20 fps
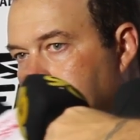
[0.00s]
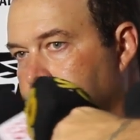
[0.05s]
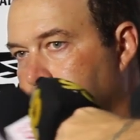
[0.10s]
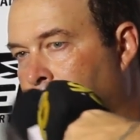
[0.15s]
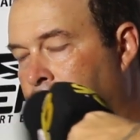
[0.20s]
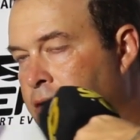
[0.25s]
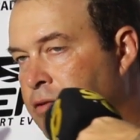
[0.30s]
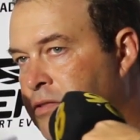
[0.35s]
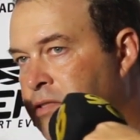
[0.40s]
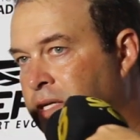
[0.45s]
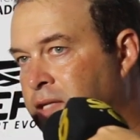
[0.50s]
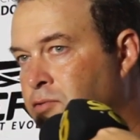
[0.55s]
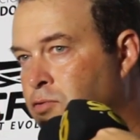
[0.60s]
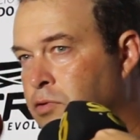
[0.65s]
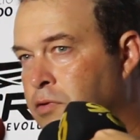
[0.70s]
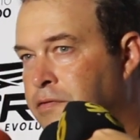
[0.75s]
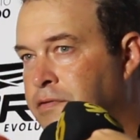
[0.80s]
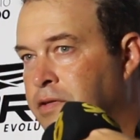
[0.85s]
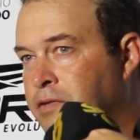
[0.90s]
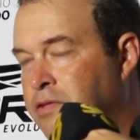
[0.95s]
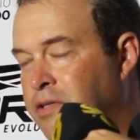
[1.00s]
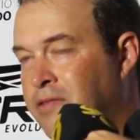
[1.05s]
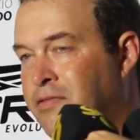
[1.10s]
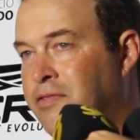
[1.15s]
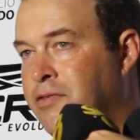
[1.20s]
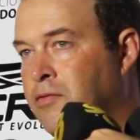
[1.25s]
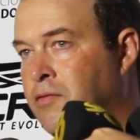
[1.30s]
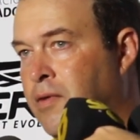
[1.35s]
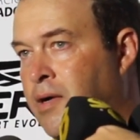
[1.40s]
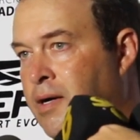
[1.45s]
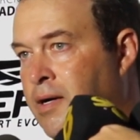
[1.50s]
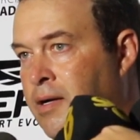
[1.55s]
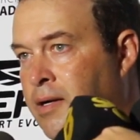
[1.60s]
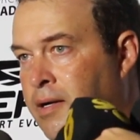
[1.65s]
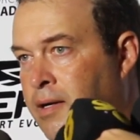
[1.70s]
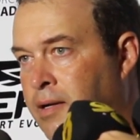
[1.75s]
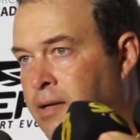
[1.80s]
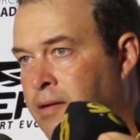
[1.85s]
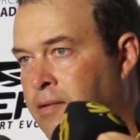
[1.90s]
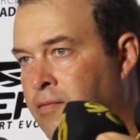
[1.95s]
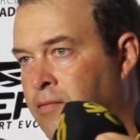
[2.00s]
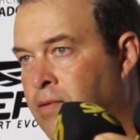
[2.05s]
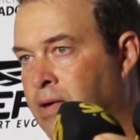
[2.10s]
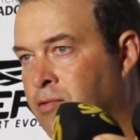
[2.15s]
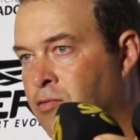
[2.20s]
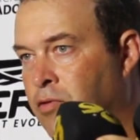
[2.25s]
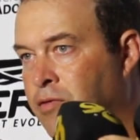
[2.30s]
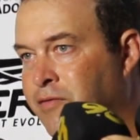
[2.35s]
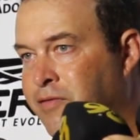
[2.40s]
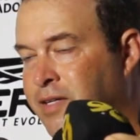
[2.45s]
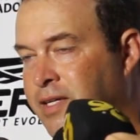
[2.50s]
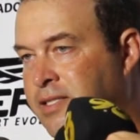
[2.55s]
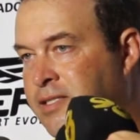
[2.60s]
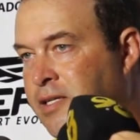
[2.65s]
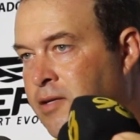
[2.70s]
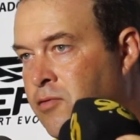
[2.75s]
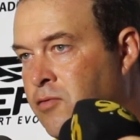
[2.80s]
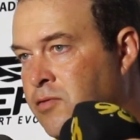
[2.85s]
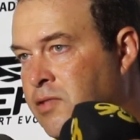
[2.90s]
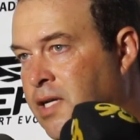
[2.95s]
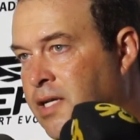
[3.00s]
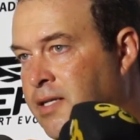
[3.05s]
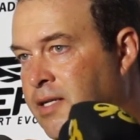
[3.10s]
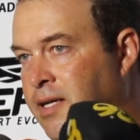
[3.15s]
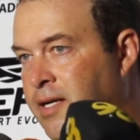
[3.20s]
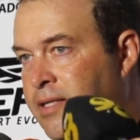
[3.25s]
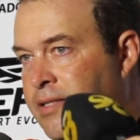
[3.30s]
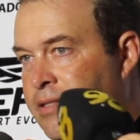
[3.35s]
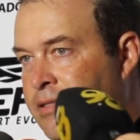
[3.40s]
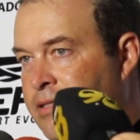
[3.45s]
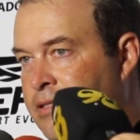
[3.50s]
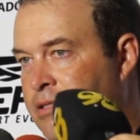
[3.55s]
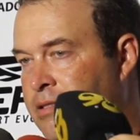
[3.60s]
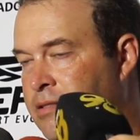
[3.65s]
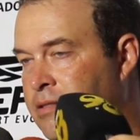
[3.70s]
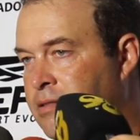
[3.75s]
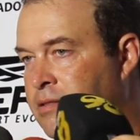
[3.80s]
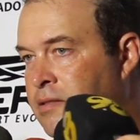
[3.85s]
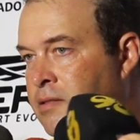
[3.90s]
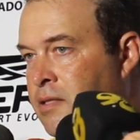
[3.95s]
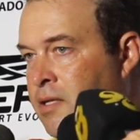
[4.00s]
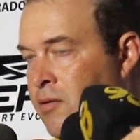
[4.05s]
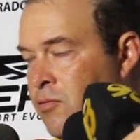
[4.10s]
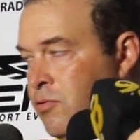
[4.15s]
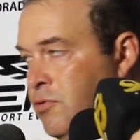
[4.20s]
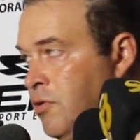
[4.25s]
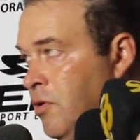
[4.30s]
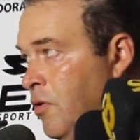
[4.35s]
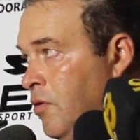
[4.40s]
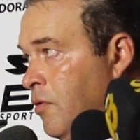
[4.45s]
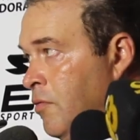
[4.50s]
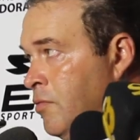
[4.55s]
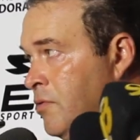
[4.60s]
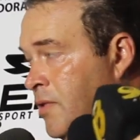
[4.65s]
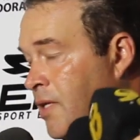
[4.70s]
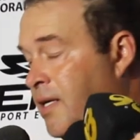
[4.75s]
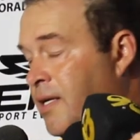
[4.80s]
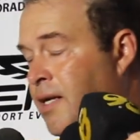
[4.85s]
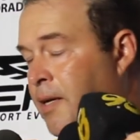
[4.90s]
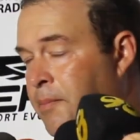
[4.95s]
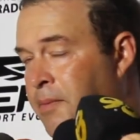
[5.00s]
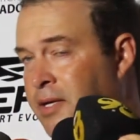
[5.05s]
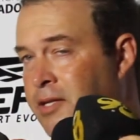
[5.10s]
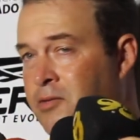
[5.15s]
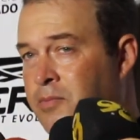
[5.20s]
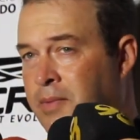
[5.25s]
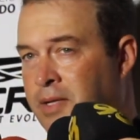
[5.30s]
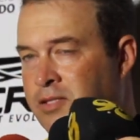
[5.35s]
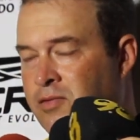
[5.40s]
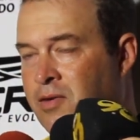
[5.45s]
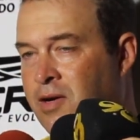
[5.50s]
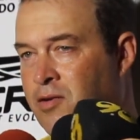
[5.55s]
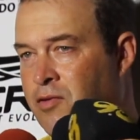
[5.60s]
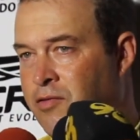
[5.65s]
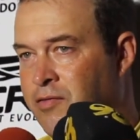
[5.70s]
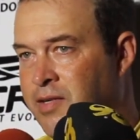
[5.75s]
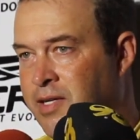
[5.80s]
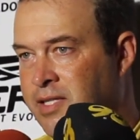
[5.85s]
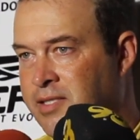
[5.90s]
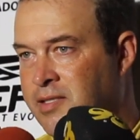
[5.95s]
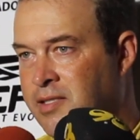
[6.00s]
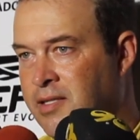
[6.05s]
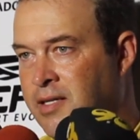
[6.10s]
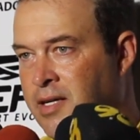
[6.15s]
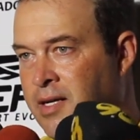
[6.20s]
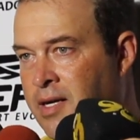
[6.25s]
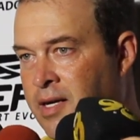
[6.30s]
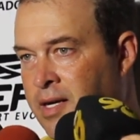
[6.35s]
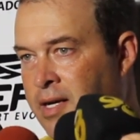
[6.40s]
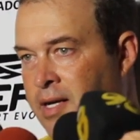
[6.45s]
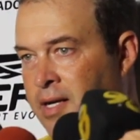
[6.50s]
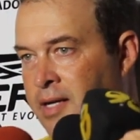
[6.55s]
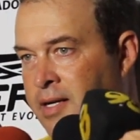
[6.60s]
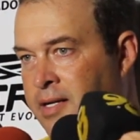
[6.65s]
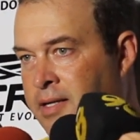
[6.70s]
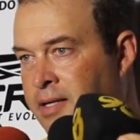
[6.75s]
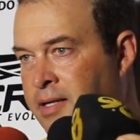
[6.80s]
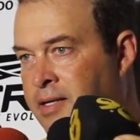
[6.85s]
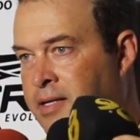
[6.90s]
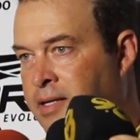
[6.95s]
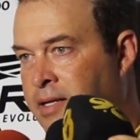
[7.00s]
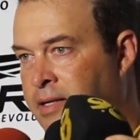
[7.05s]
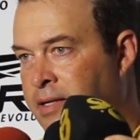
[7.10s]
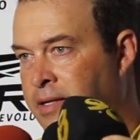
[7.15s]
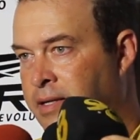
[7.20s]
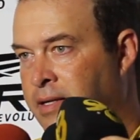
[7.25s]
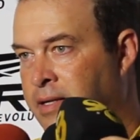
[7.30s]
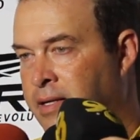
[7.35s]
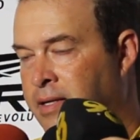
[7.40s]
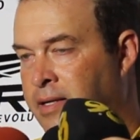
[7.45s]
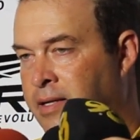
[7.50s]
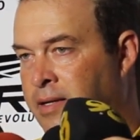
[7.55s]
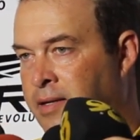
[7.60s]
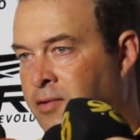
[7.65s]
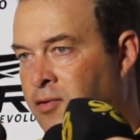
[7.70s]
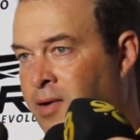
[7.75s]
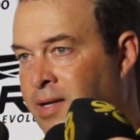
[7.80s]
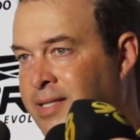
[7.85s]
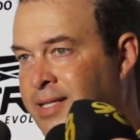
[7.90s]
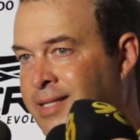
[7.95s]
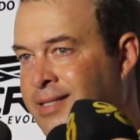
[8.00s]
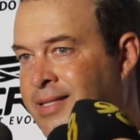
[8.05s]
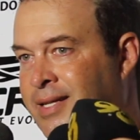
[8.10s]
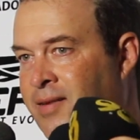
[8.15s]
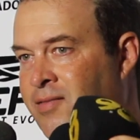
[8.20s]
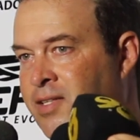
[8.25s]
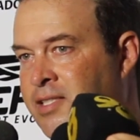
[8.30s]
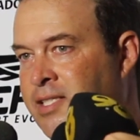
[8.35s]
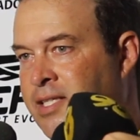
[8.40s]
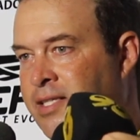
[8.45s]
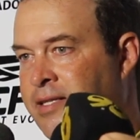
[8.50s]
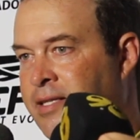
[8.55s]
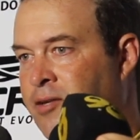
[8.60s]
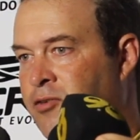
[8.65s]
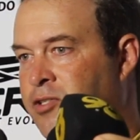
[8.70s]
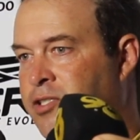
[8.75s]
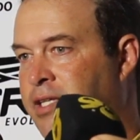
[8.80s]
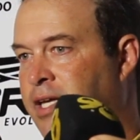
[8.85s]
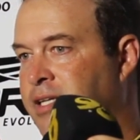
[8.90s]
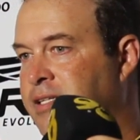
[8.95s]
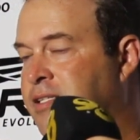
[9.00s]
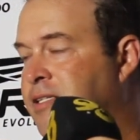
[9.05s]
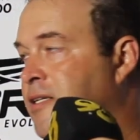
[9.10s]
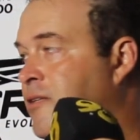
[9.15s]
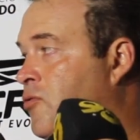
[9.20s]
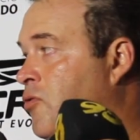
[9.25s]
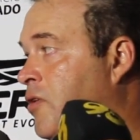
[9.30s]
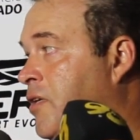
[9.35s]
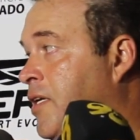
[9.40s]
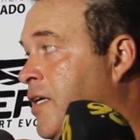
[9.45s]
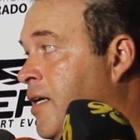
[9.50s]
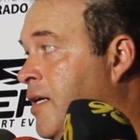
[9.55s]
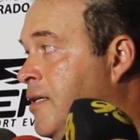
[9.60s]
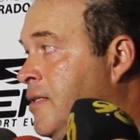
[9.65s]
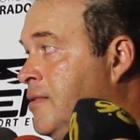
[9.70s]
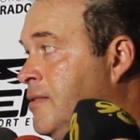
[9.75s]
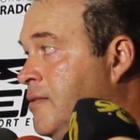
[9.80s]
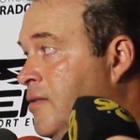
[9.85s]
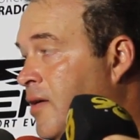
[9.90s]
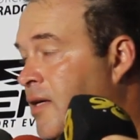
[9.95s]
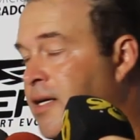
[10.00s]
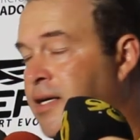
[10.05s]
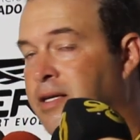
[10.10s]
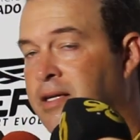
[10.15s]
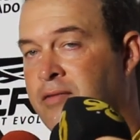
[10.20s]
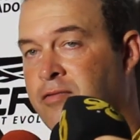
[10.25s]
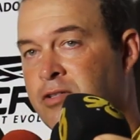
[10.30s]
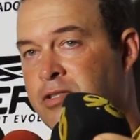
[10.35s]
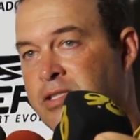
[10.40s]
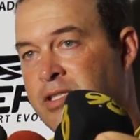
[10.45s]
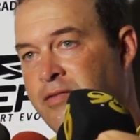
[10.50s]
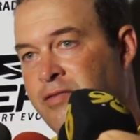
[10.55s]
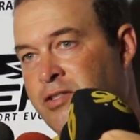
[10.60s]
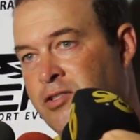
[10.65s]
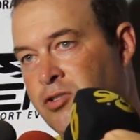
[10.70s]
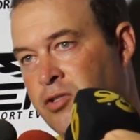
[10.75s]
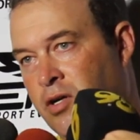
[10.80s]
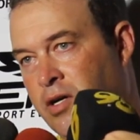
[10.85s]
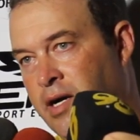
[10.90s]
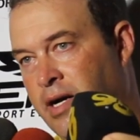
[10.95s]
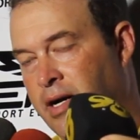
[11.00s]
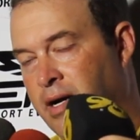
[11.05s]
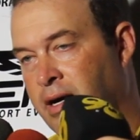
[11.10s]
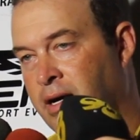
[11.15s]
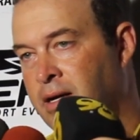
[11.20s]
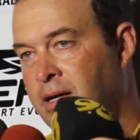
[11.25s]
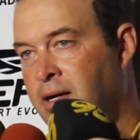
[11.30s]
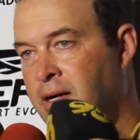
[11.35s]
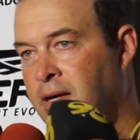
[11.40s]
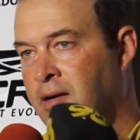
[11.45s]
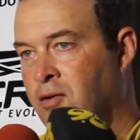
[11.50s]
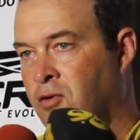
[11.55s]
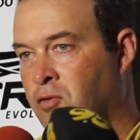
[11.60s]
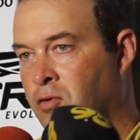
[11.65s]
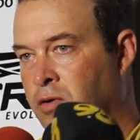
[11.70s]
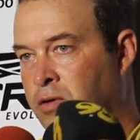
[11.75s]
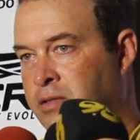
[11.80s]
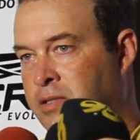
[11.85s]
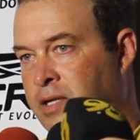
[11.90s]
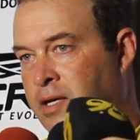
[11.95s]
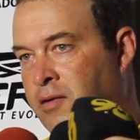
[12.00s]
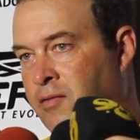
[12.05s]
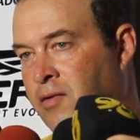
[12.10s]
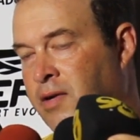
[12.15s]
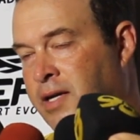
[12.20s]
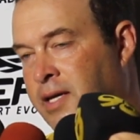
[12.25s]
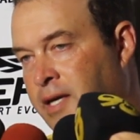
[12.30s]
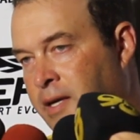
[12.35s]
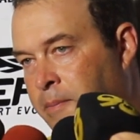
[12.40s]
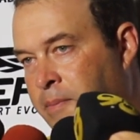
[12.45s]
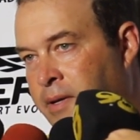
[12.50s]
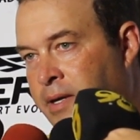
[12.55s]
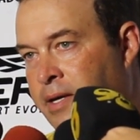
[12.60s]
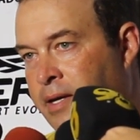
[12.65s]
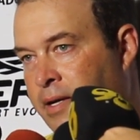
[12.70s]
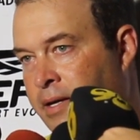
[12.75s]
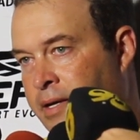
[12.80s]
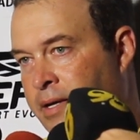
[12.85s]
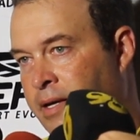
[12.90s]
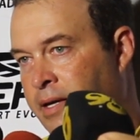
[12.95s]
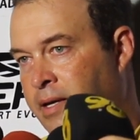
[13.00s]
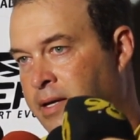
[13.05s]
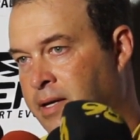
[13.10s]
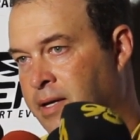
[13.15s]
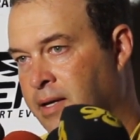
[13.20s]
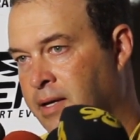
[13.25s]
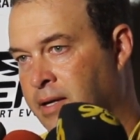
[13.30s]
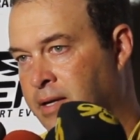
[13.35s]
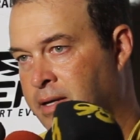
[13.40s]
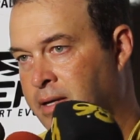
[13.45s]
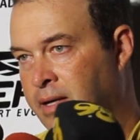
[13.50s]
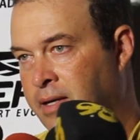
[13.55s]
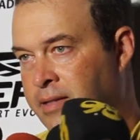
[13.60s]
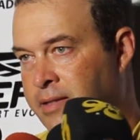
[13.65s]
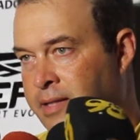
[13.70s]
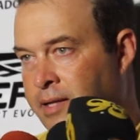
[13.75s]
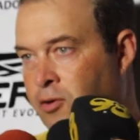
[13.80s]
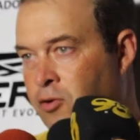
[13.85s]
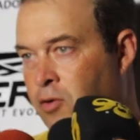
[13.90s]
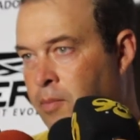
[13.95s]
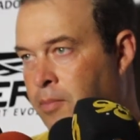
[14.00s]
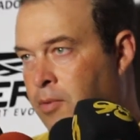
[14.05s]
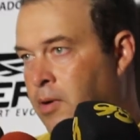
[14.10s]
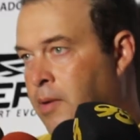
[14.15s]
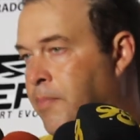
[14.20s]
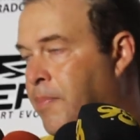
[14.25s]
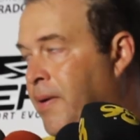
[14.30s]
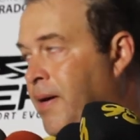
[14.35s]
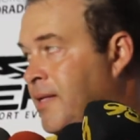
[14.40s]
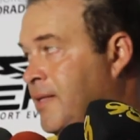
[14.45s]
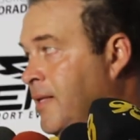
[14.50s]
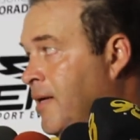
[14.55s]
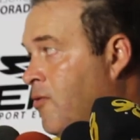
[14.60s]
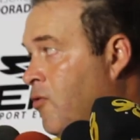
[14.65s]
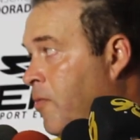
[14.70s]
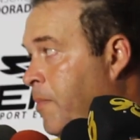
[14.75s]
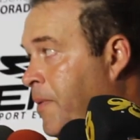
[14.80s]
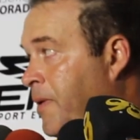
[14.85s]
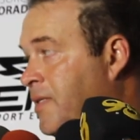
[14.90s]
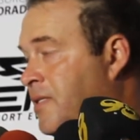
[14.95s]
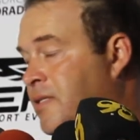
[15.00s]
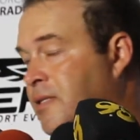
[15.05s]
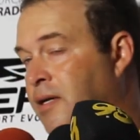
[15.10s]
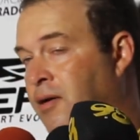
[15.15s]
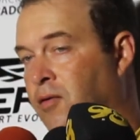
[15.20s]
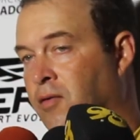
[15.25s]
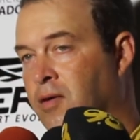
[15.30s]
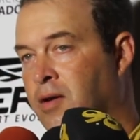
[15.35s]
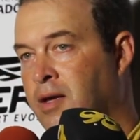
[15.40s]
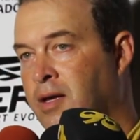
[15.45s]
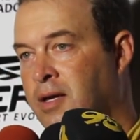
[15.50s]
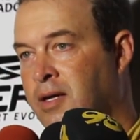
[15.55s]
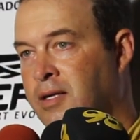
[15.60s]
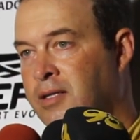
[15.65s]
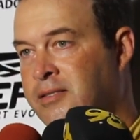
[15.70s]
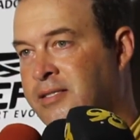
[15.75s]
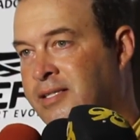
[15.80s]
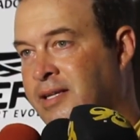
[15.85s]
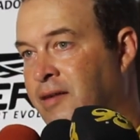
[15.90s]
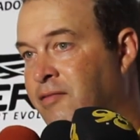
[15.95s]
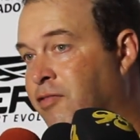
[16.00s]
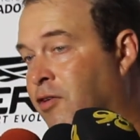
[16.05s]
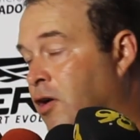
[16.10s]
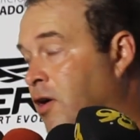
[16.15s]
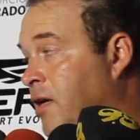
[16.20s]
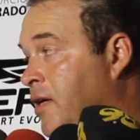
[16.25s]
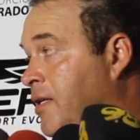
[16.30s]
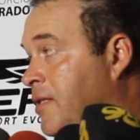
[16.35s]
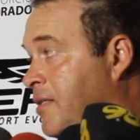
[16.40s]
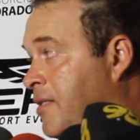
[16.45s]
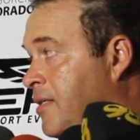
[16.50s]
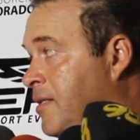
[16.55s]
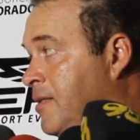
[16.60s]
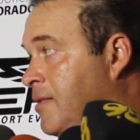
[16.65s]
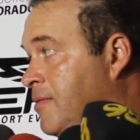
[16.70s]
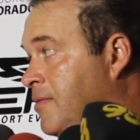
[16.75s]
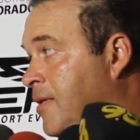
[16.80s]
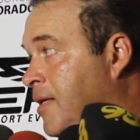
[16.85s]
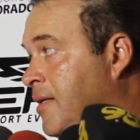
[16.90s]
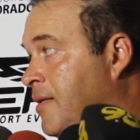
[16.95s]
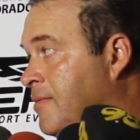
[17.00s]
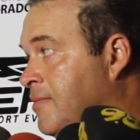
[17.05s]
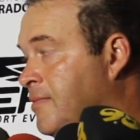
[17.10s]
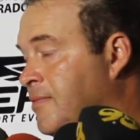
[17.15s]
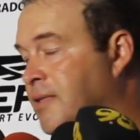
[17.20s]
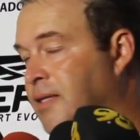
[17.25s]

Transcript: Não, sem dúvida. Eu tive uma, uma conversa com os atletas, não só o treinamento, mas uma conversa, que, que não adiantava a gente não estar em sintonia né? e você vir jogar contra uma equipe que, que, que, que liderou boa parte da competição sem volante, né?